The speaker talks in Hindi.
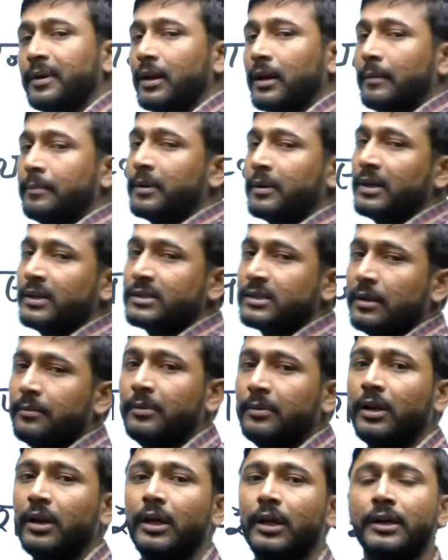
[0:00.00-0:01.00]
आपका
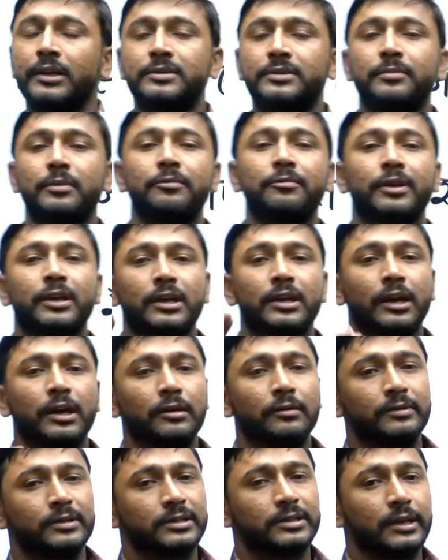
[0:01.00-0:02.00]
शामिल है इसमें विज्ञान
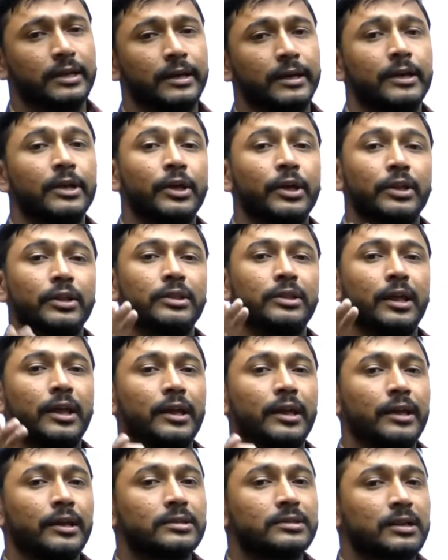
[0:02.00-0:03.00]
विषय
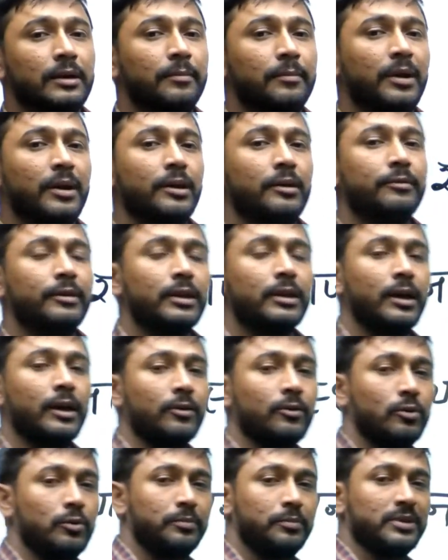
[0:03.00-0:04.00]
दैनिक सामान्य विज्ञान
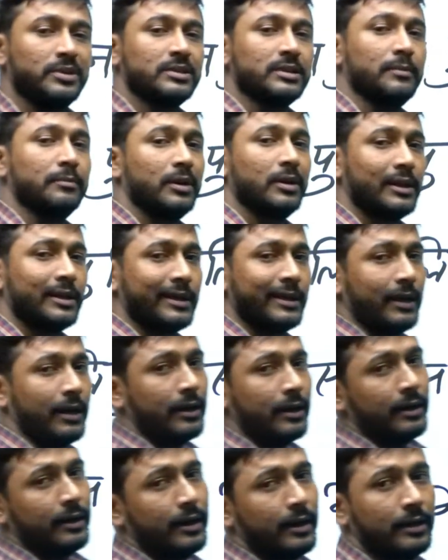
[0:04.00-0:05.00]
को भी शामिल किया
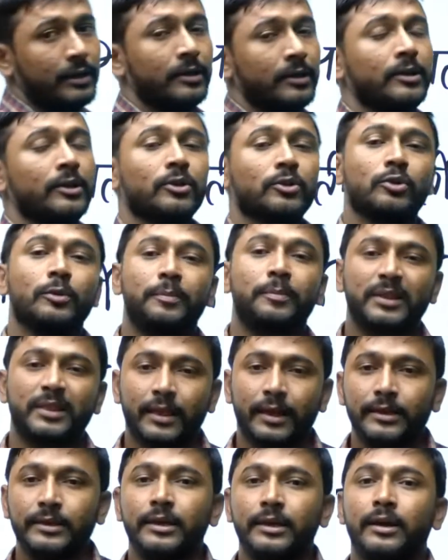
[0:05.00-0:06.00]
गया है तो
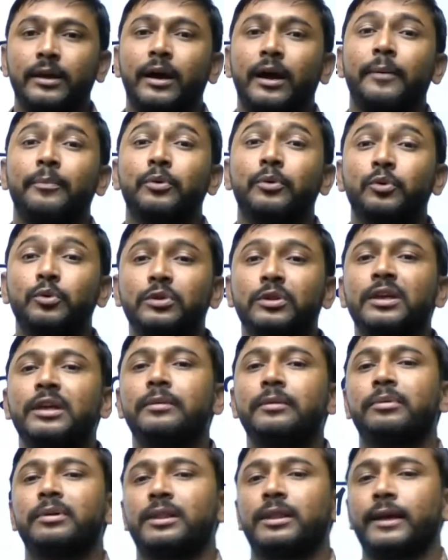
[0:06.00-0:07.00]
बताइए आप खुद ही
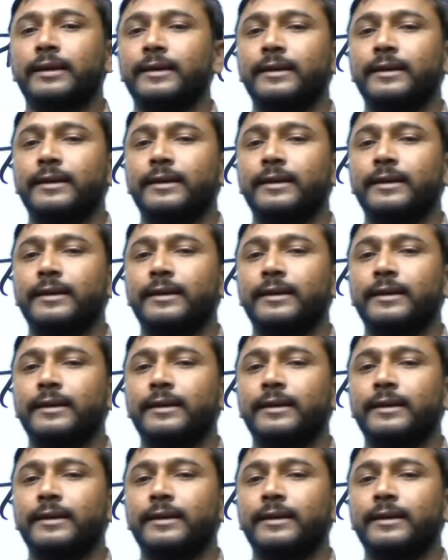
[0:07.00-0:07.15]
बताइए